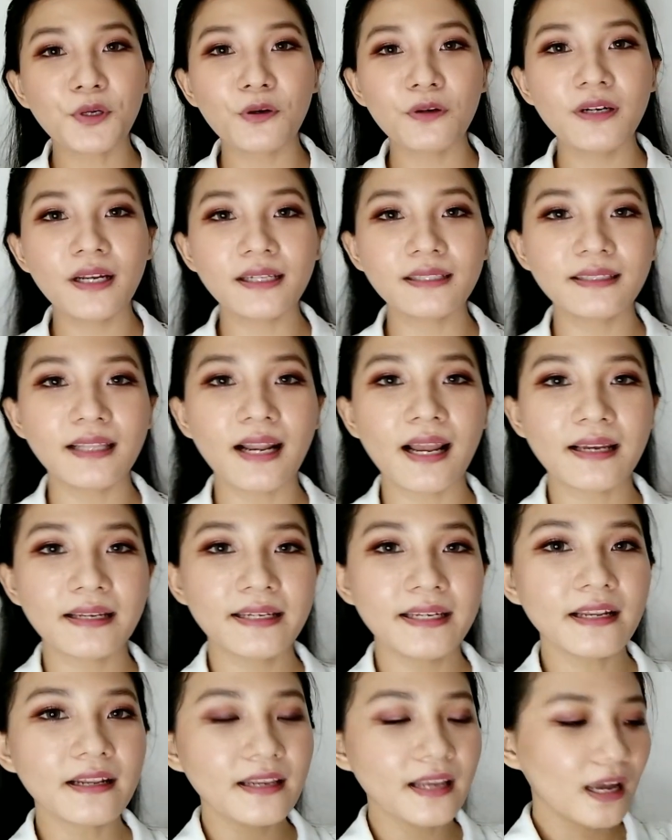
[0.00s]
produk
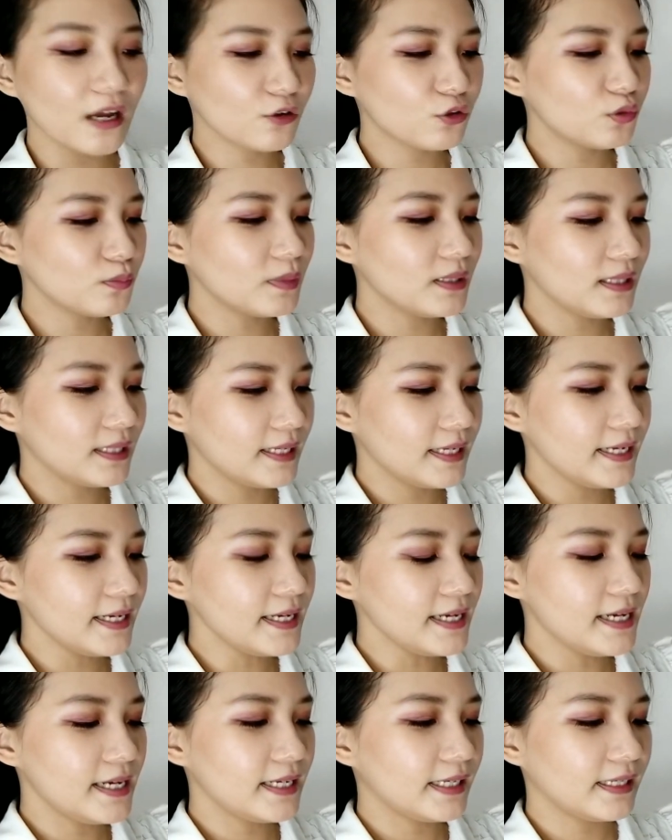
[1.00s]
terakhir yang aku
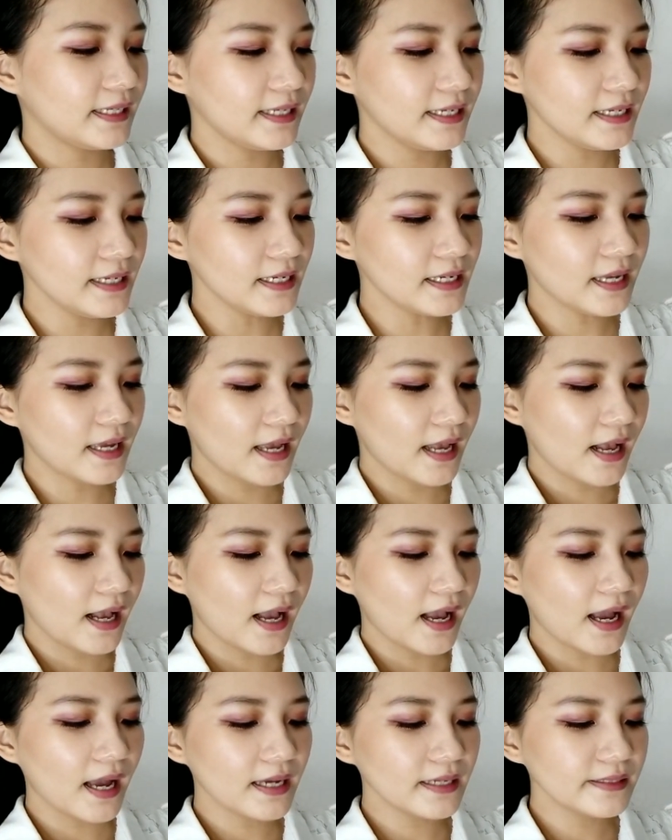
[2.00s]
beli ini
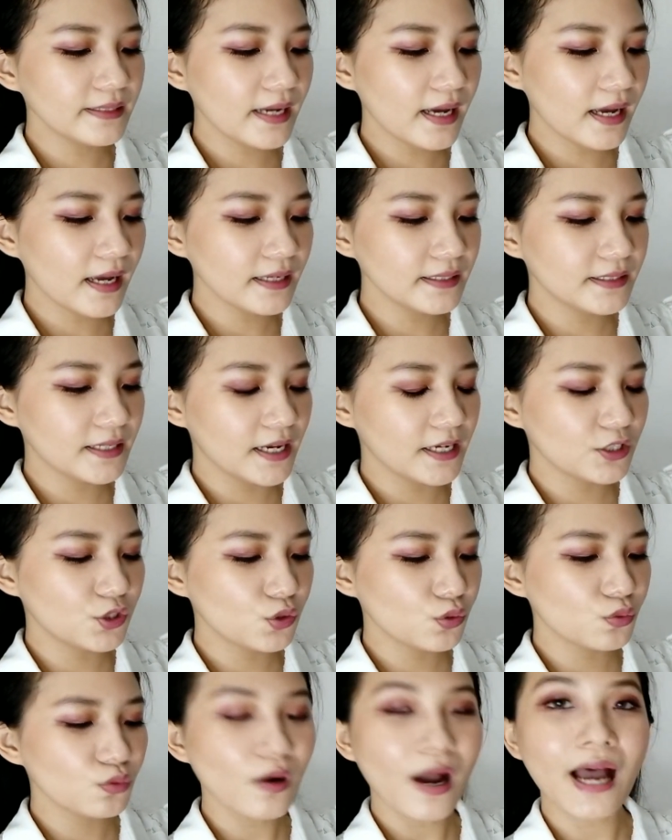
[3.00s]
ada
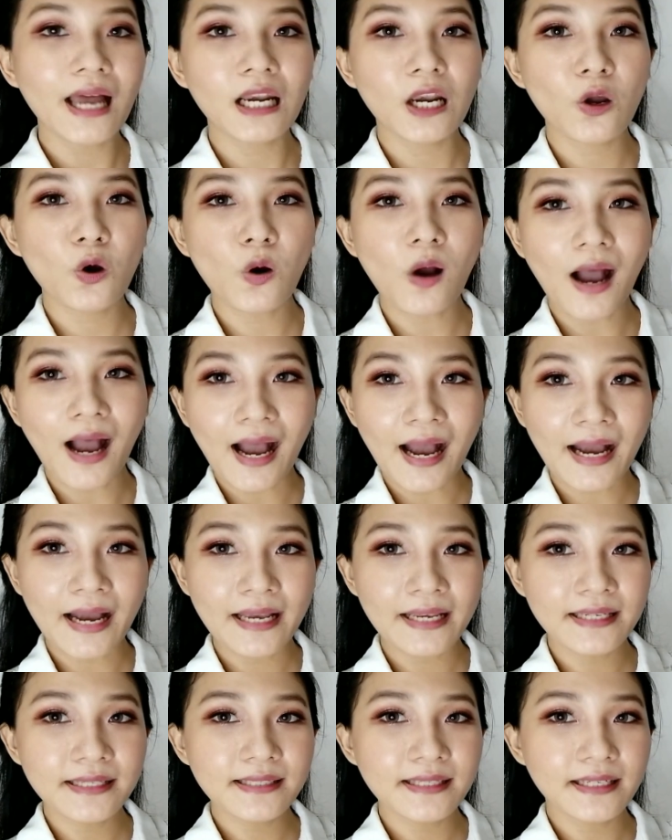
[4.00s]
Jeju Aloe
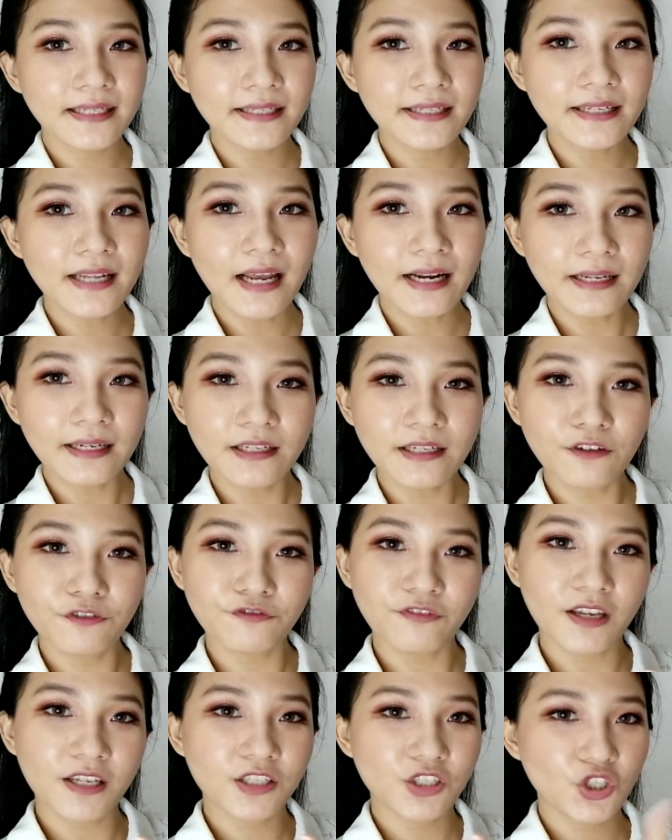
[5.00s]
Ice ini dari The
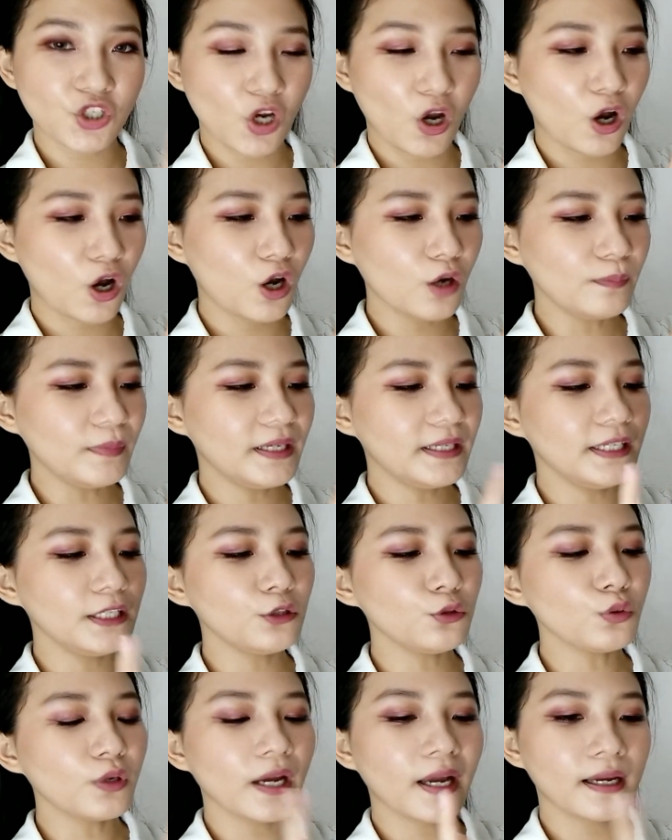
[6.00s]
Face Shop ini
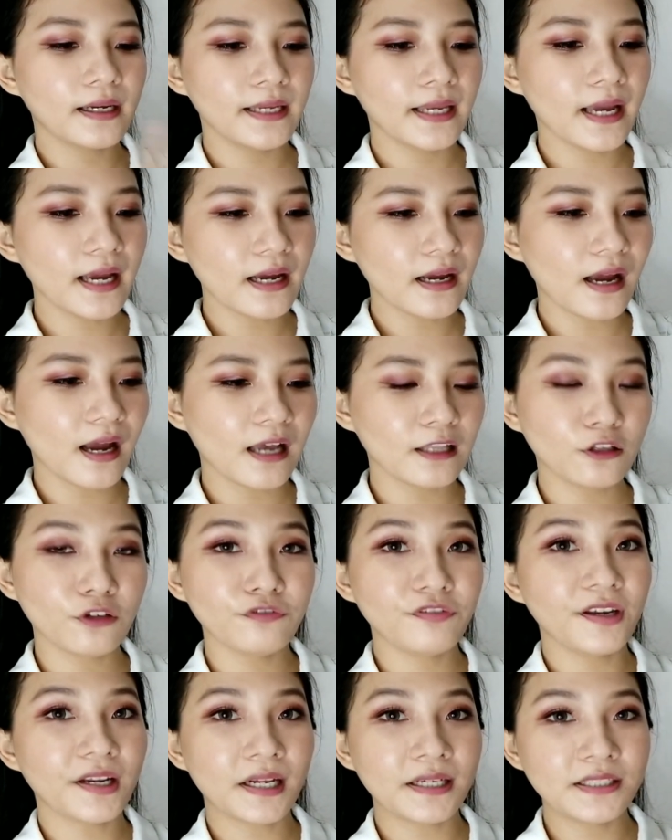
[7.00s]
tuh kayak aloe
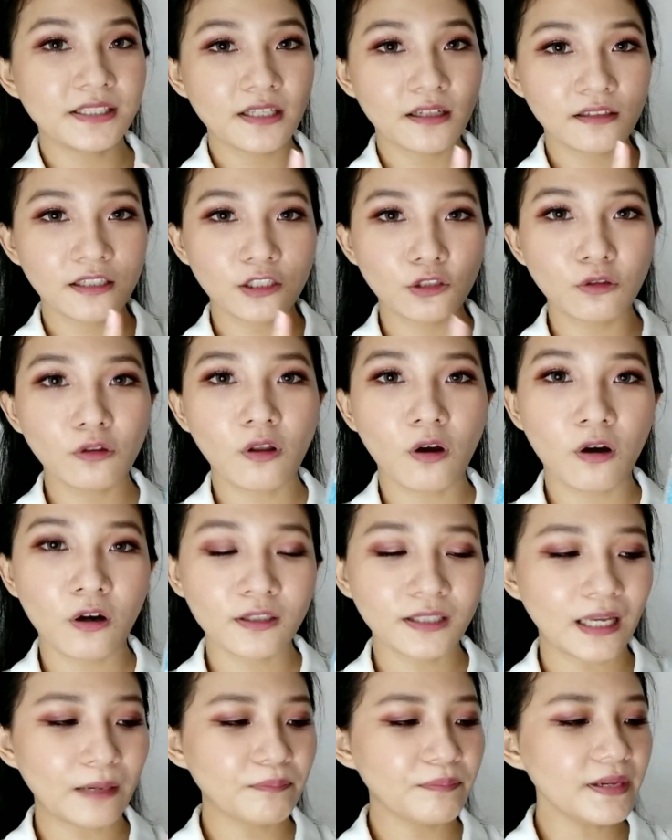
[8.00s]
vera gel gitu
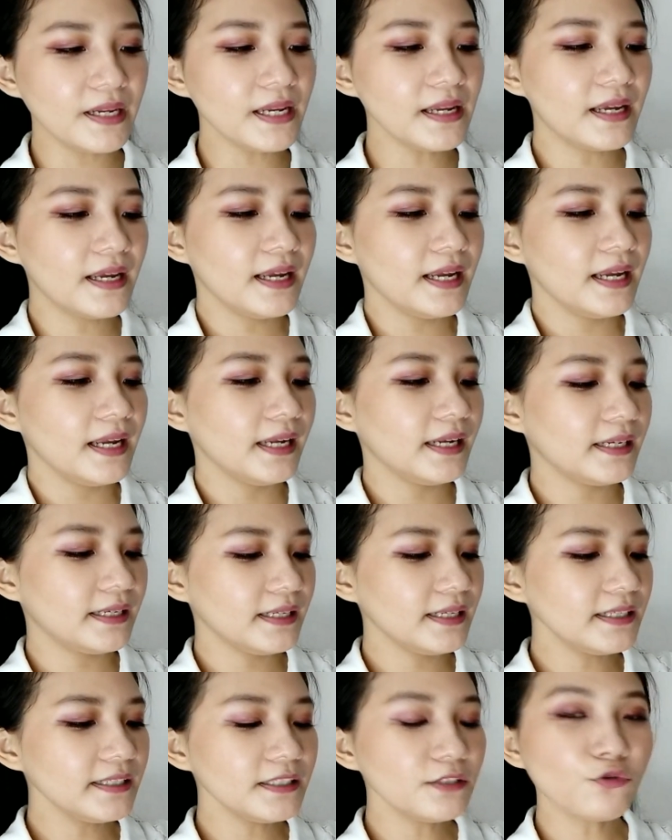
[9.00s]
loh tapi
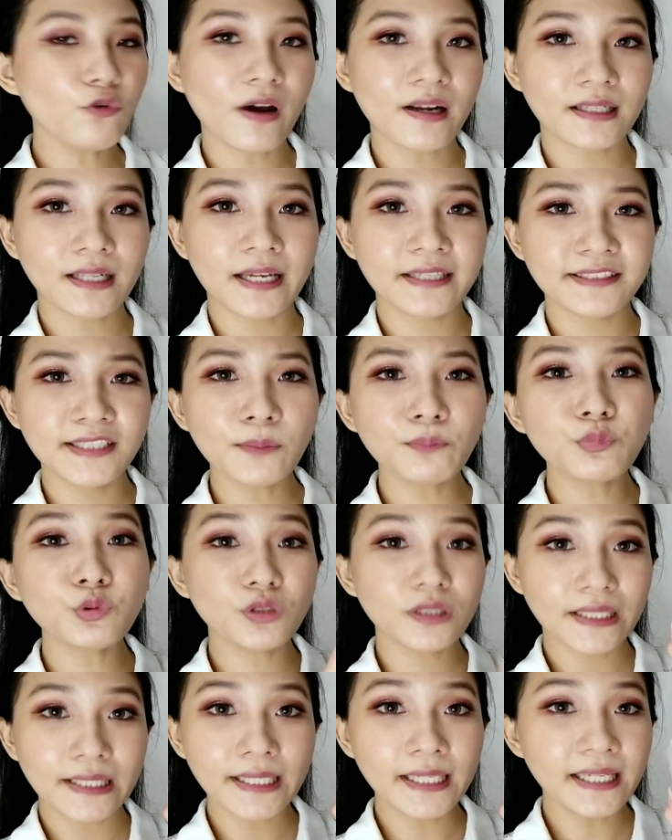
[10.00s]
ini warnanya
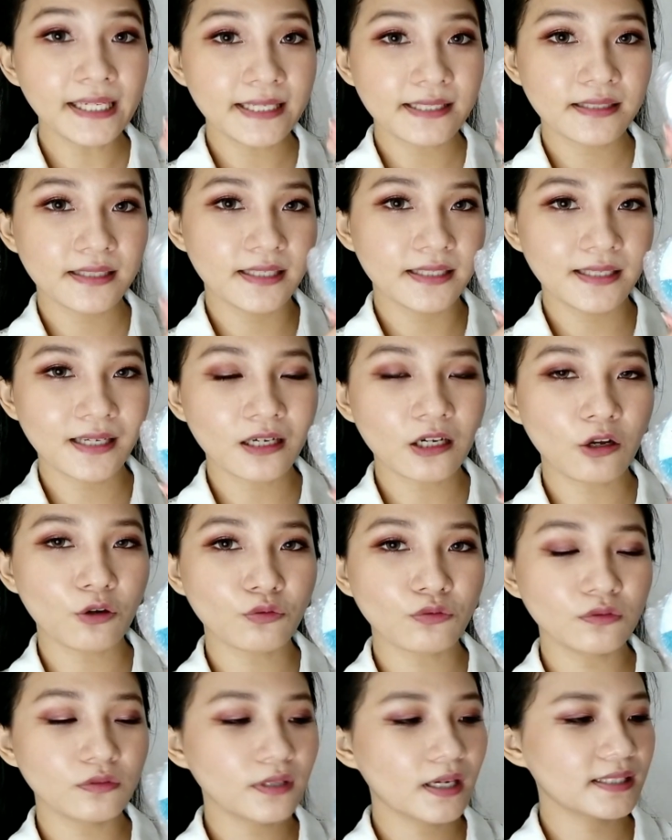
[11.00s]
putih isinya kalau
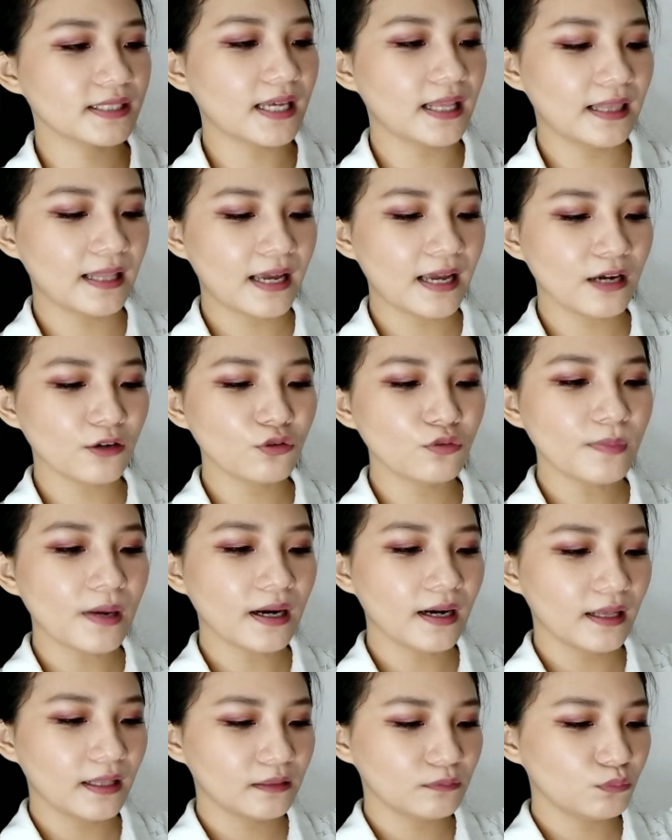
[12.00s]
nggak salah aku
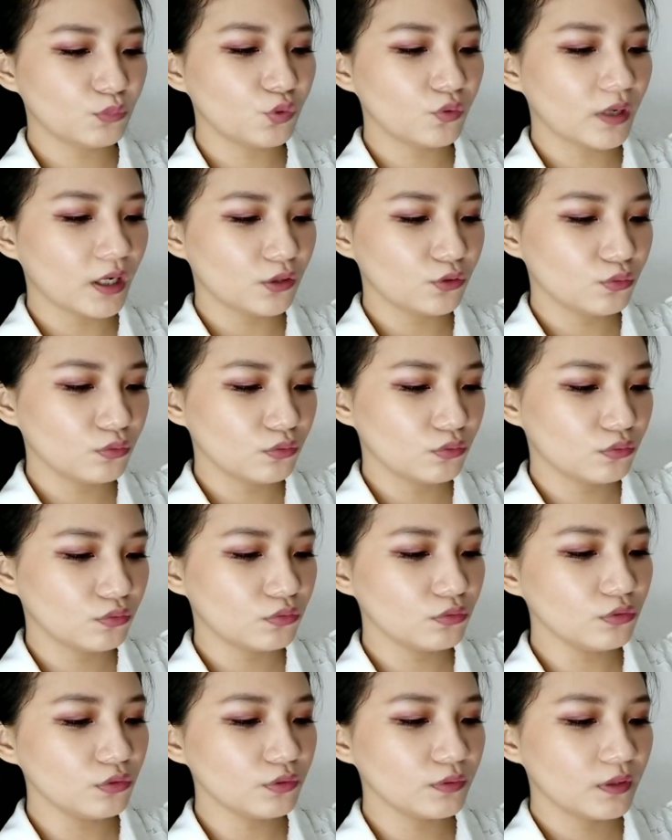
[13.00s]
bakalan buka
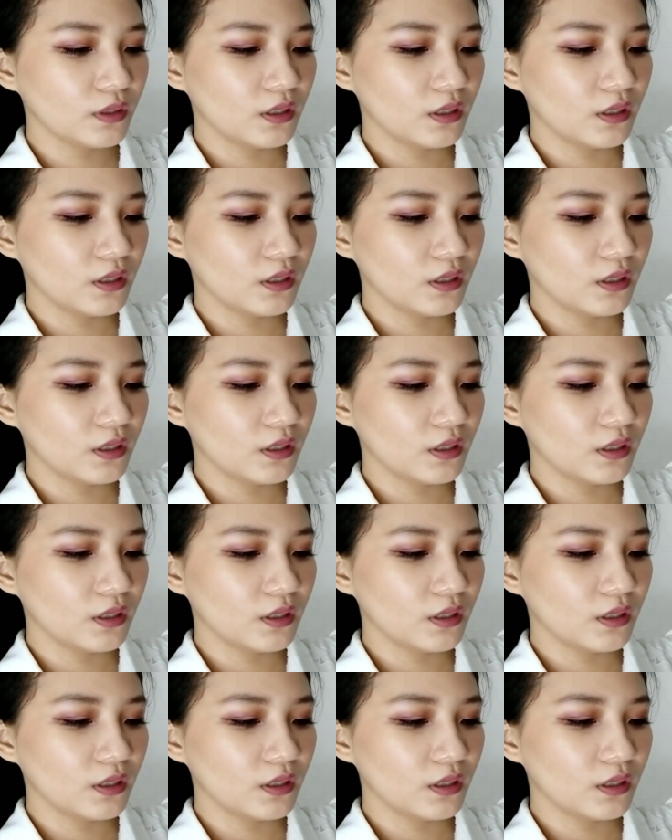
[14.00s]
dulu